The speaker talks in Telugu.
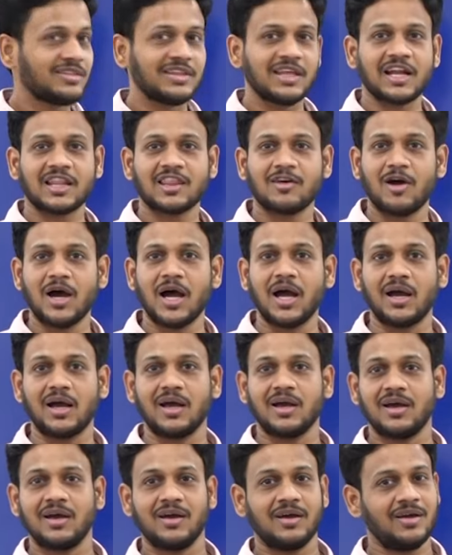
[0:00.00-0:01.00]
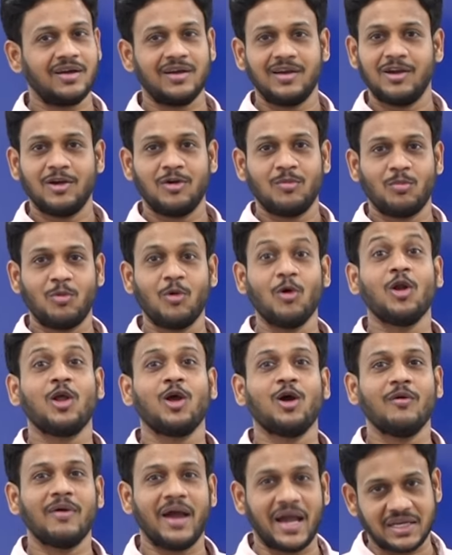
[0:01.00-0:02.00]
తీర్థమా
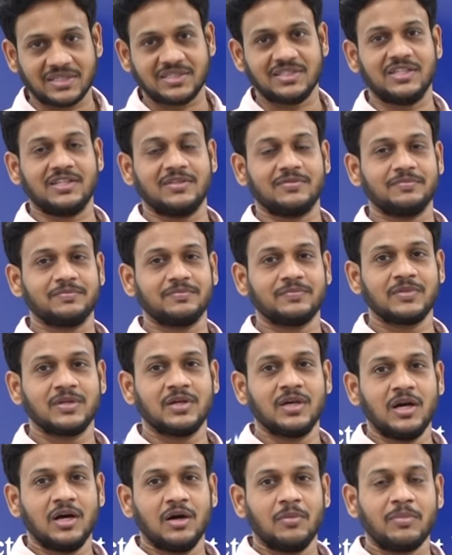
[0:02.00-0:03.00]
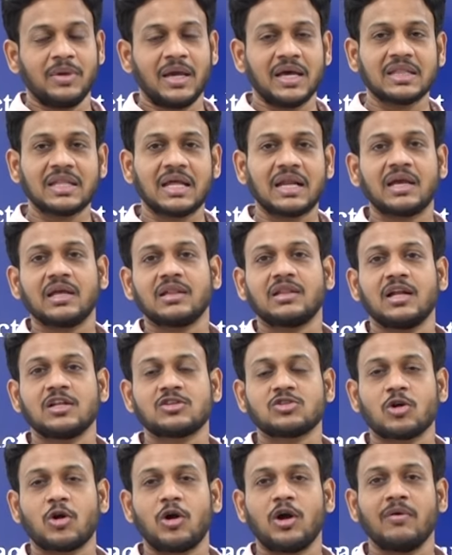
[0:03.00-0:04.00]
పోలియో వ్యాక్సిన్ మీ అందరికీ
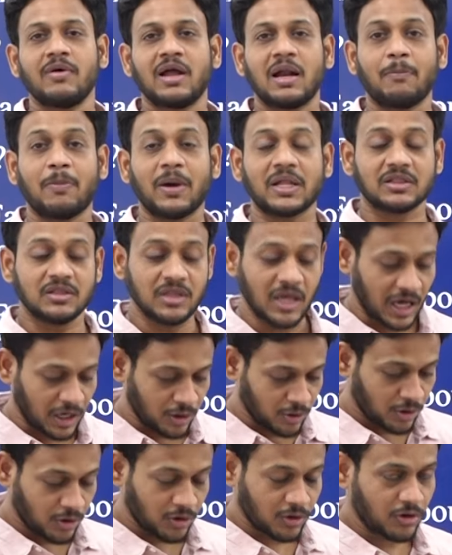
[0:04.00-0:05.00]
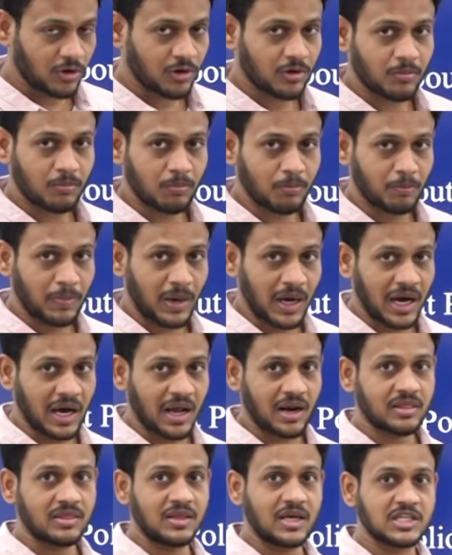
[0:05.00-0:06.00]
తెలుసు రెండు వేల పద్నాలుగులో
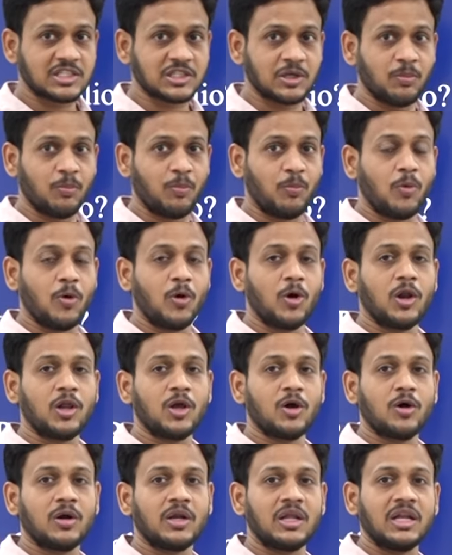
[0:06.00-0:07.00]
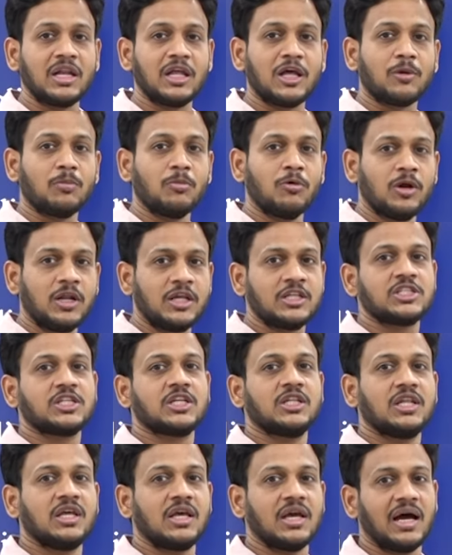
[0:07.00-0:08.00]
భారతదేశం పోలియోని
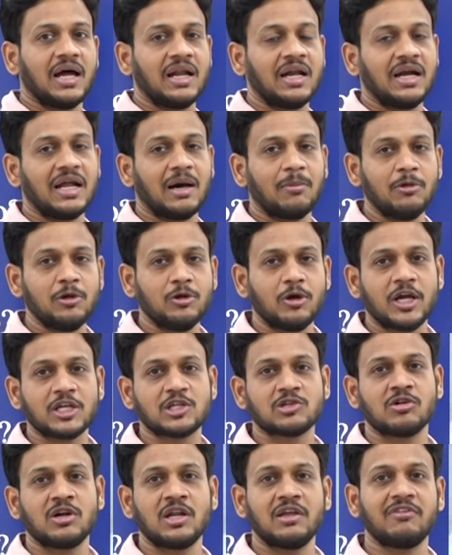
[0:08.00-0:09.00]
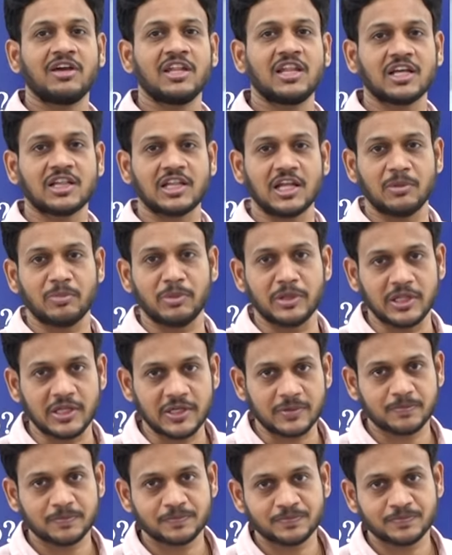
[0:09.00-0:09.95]
నిర్మూలించింది అని డబ్ల్యూహెచ్ఓ నివేదిక తెలిపింది